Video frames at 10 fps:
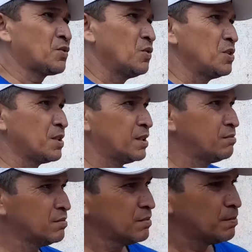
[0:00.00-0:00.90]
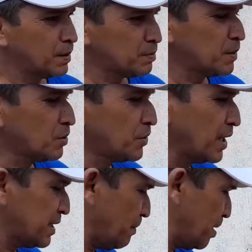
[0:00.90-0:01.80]
as coisas, para as pessoas
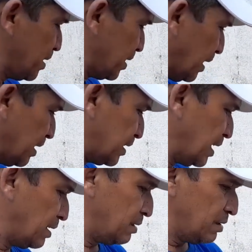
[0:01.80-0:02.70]
ficarem sabendo, ficar dentro da,